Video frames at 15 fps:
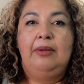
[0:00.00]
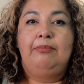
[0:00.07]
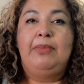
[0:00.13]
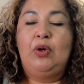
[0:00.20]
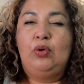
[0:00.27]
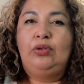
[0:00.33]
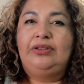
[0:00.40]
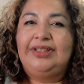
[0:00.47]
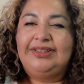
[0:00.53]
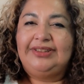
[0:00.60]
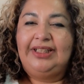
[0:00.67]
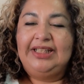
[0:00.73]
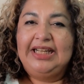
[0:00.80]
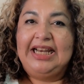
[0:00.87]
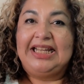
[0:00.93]
Me gusta
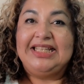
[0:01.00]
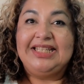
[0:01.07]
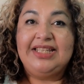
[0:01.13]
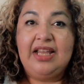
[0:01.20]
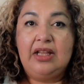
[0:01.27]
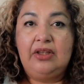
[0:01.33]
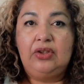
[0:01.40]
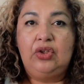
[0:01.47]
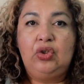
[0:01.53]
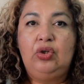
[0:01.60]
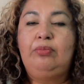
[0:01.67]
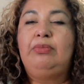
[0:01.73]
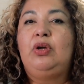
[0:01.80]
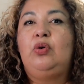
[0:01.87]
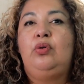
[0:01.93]
salir al
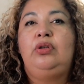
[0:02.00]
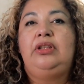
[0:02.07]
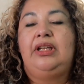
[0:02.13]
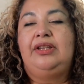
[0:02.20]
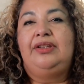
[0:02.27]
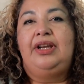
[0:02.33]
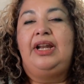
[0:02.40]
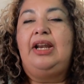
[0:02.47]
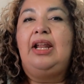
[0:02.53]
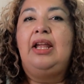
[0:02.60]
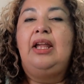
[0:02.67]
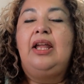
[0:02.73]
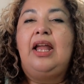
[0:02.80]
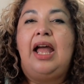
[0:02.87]
centro, me gusta entrar